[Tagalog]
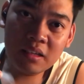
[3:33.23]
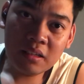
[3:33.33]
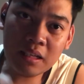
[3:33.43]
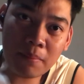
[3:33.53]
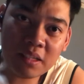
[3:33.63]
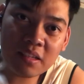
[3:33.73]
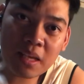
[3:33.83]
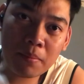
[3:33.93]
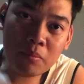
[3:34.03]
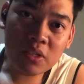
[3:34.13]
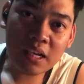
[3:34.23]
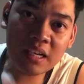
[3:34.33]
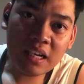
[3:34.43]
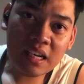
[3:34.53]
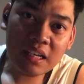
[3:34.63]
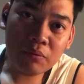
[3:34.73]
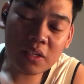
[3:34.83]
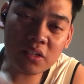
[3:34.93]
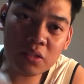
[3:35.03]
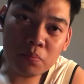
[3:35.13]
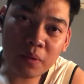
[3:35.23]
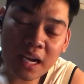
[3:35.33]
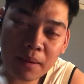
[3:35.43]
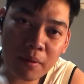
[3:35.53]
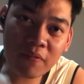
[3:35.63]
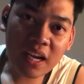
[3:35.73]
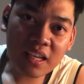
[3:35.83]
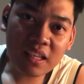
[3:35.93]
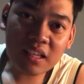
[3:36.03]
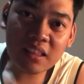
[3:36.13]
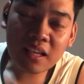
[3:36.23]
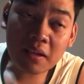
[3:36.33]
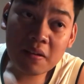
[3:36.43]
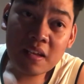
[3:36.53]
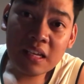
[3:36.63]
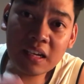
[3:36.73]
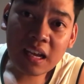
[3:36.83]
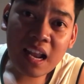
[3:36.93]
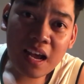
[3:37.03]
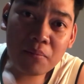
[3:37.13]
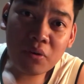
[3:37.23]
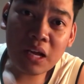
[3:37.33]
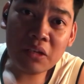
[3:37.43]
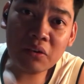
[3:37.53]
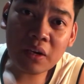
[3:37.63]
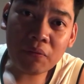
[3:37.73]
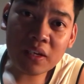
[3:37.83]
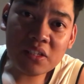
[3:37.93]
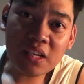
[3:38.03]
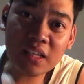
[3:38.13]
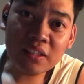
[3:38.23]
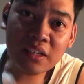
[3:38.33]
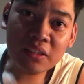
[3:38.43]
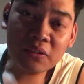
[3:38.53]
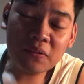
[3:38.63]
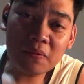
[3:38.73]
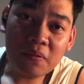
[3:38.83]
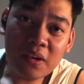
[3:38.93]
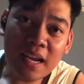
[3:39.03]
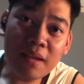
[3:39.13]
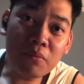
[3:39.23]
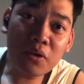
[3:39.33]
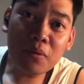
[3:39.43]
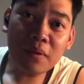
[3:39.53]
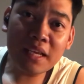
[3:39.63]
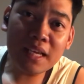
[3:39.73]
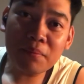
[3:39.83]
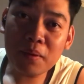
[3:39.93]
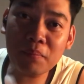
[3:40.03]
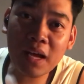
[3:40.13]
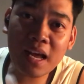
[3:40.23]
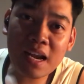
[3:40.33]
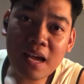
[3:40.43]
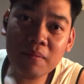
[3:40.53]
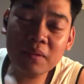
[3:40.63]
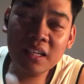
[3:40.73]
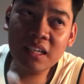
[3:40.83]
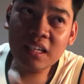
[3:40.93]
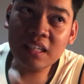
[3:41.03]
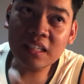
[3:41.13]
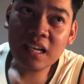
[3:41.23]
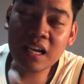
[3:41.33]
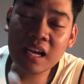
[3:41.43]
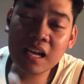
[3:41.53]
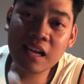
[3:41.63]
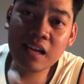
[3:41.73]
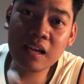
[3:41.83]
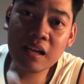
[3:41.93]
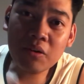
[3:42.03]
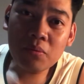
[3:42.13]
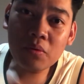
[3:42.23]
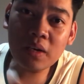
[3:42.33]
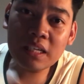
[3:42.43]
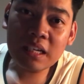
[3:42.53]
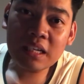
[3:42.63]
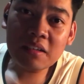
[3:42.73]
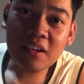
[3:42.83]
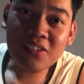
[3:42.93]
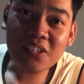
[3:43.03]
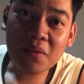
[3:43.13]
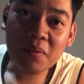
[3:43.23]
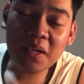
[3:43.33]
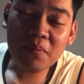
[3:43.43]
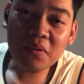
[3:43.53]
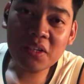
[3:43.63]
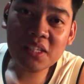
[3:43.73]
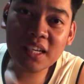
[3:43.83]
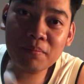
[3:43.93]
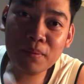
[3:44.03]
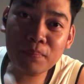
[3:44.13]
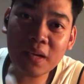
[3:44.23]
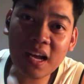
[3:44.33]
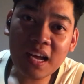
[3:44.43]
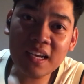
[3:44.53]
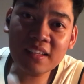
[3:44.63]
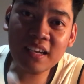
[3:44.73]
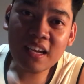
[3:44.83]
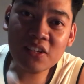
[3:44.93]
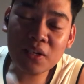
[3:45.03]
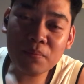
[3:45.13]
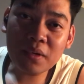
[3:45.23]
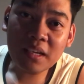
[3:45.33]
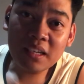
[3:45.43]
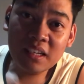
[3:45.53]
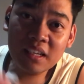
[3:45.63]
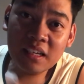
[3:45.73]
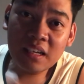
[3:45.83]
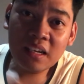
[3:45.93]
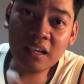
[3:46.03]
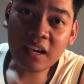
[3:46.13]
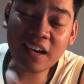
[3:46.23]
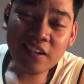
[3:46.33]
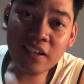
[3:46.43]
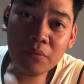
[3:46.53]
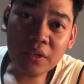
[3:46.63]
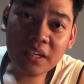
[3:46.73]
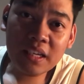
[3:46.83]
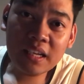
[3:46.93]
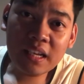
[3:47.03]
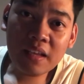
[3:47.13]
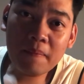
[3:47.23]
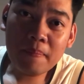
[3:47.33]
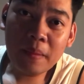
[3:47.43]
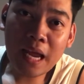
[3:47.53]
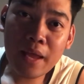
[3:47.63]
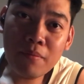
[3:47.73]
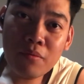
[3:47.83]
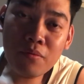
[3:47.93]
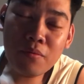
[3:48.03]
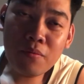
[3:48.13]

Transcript: na masasabi mo sa kanila, which is para ma-validate na kailangan mo nga yung reference letter na to. Alam ko, mahirap magpaalam, na kumuha niyan, nasasabihin mo is magka-Canada ka, syempre, currently working ka, ayaw mong